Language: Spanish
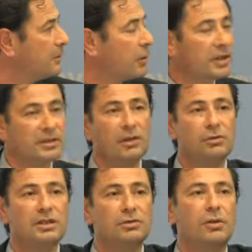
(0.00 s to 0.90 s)
porque está en
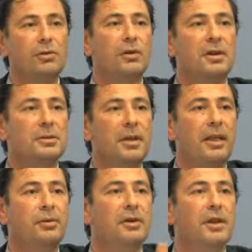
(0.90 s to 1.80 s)
una situación objetivada
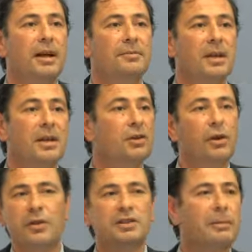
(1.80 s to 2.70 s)
de nulidad y
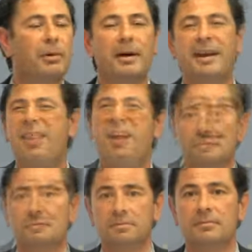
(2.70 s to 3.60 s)
no necesita aprobar
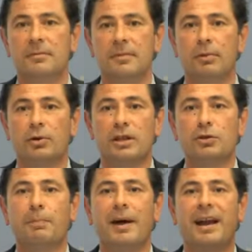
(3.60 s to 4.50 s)
nada. Por lo
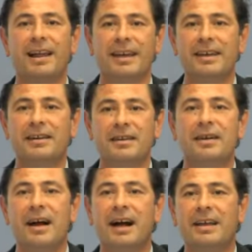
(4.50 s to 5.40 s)
tanto, para elegir
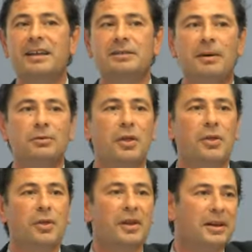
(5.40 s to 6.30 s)
a quienes vamos a
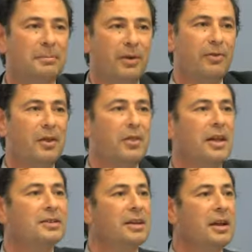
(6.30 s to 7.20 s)
decidir y
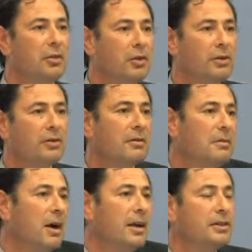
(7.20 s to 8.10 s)
preferencia y selección,
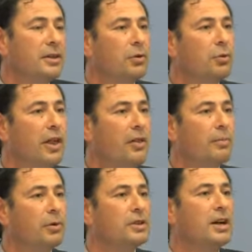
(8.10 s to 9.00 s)
hay que tener
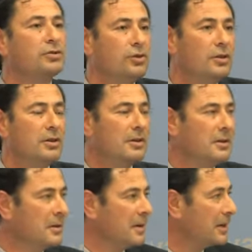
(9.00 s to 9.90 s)
cuidado, por si acaso
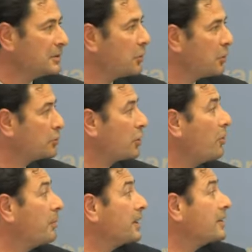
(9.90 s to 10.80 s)
la extinción se
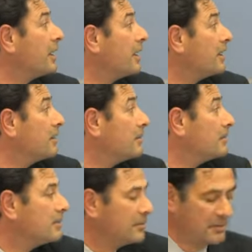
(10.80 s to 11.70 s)
convierte en
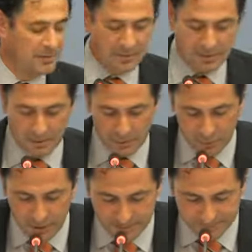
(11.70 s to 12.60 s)

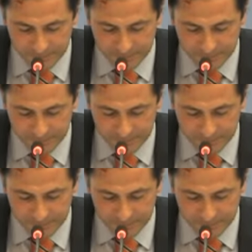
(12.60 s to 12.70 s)
nula.